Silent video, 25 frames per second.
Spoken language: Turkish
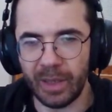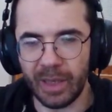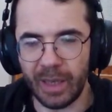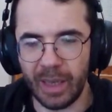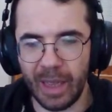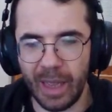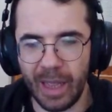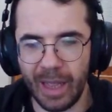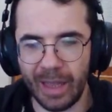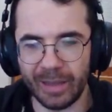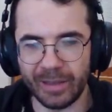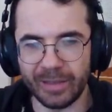
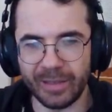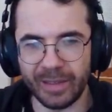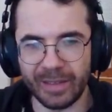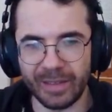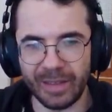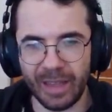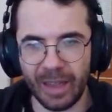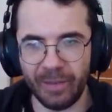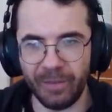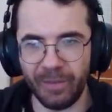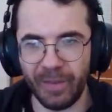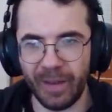
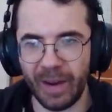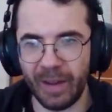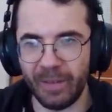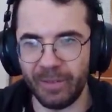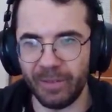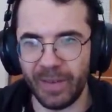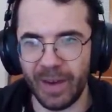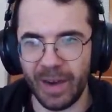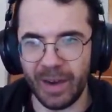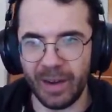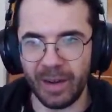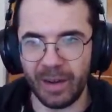altınlar falan
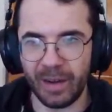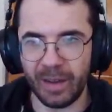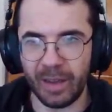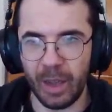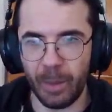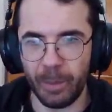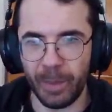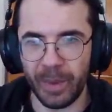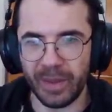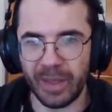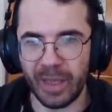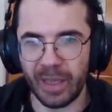filan
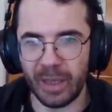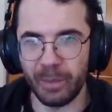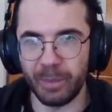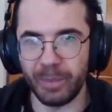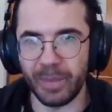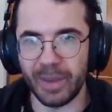kapatalım